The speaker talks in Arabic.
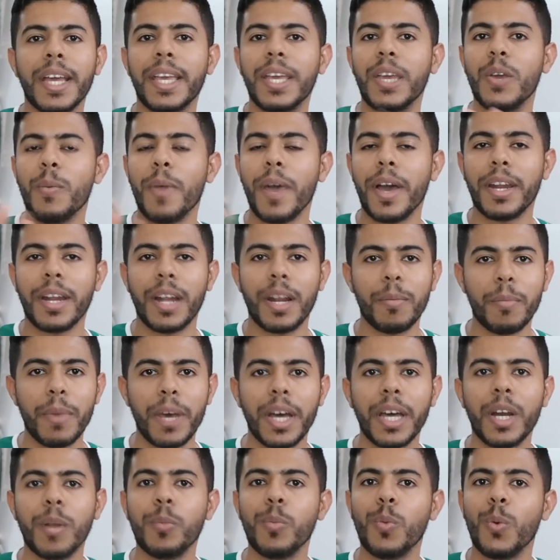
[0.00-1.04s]
يحكي معنا
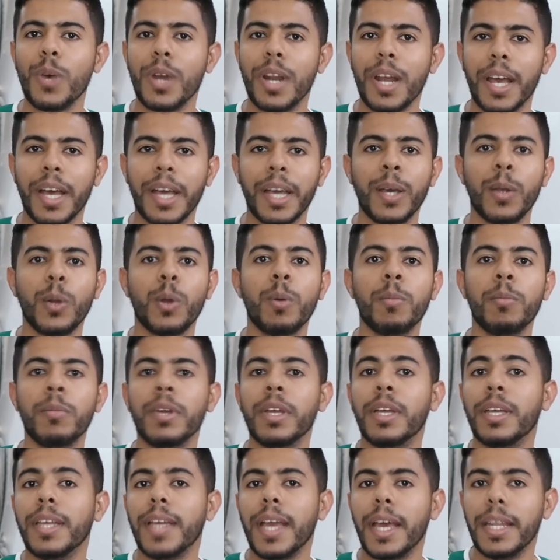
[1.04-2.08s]
المغرب ولا غيرهم
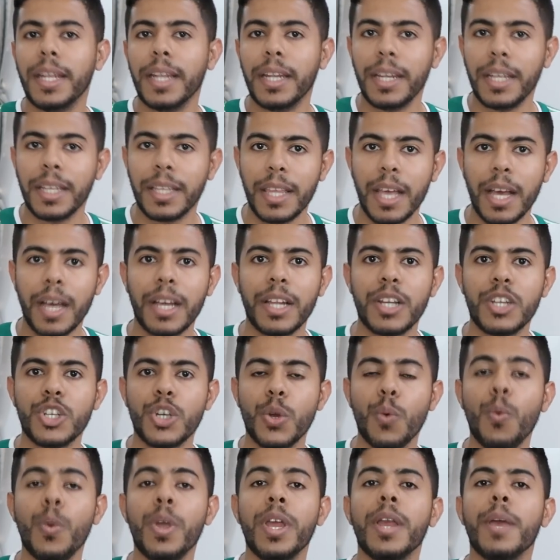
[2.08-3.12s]
يعني النطاق
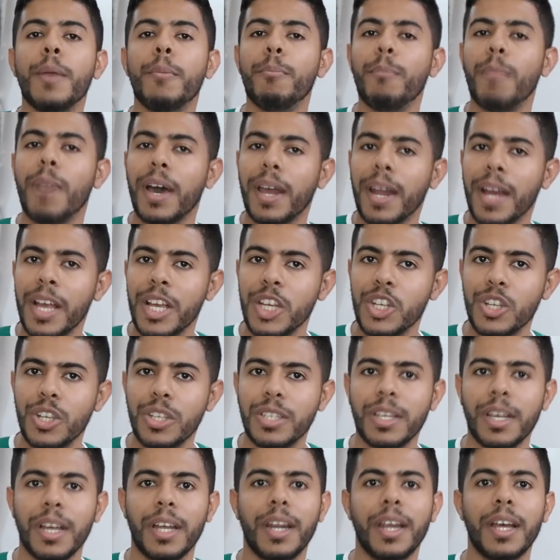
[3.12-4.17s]
الجوي ما راحش
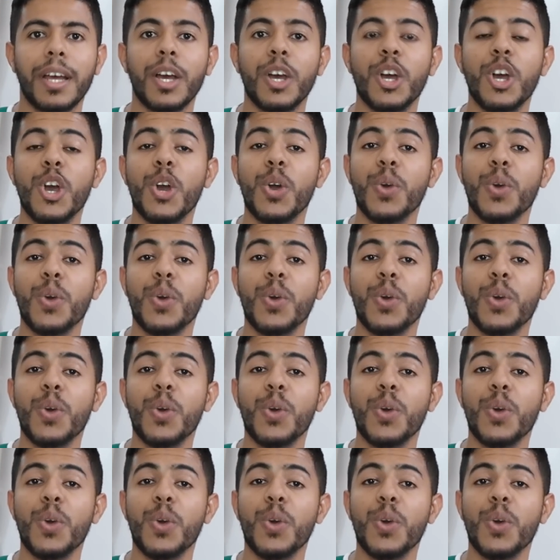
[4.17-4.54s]
يتغلق